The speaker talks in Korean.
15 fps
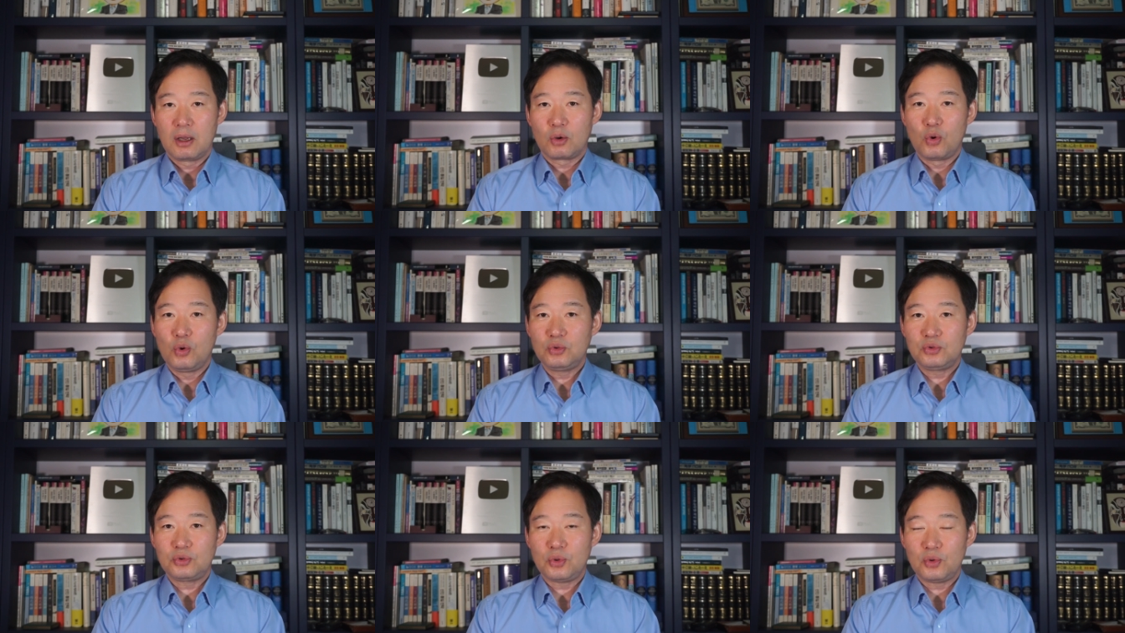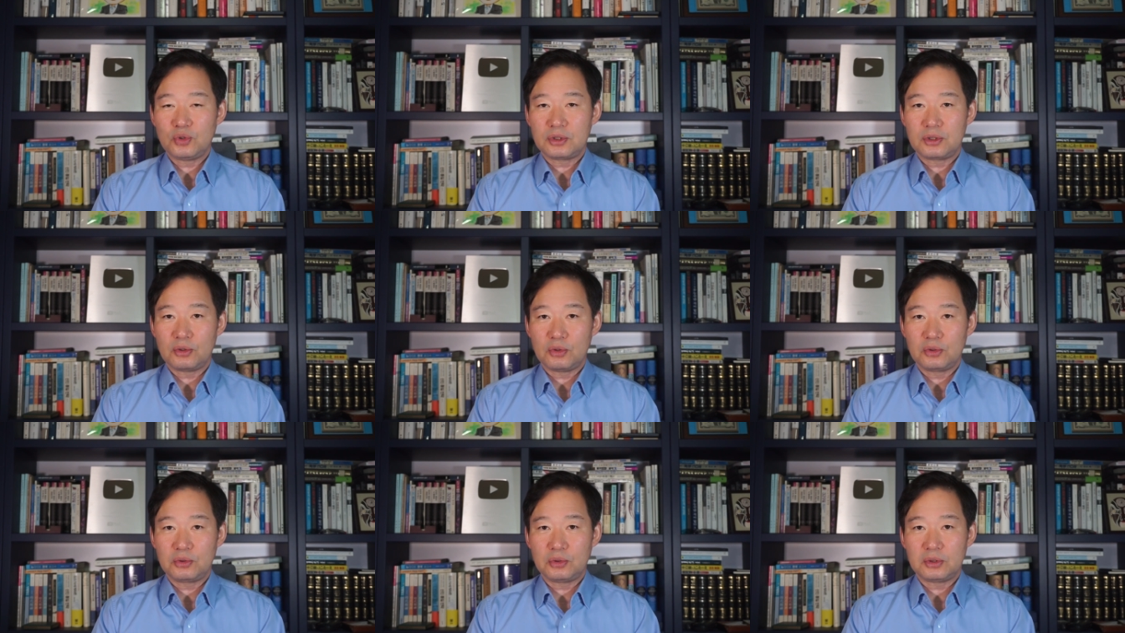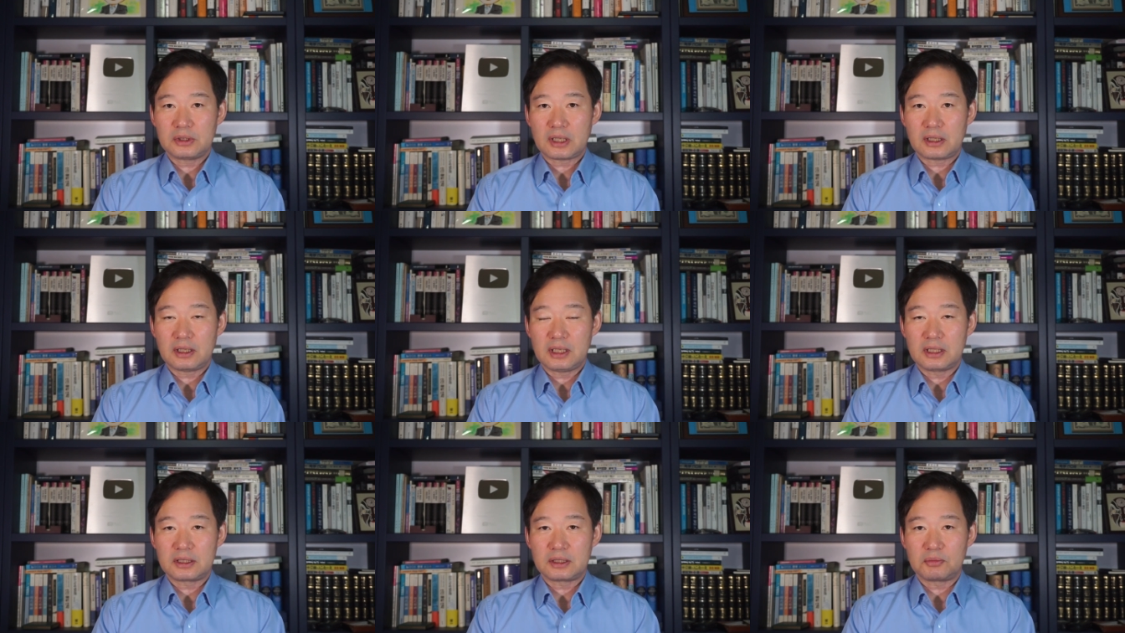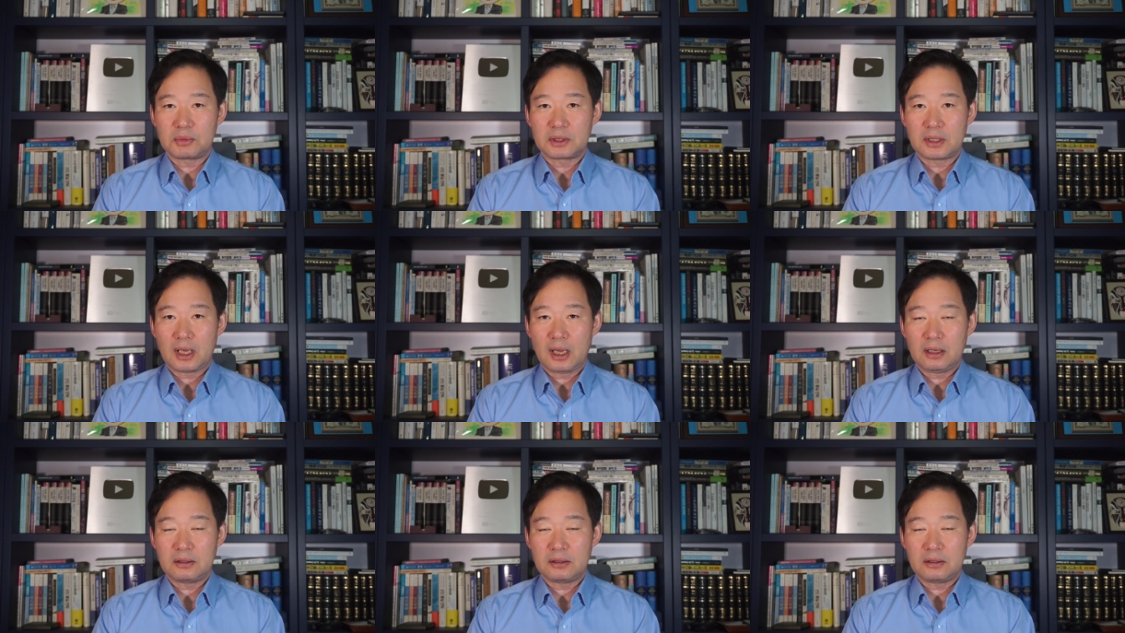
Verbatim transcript: 공소시효도 살아 있습니다.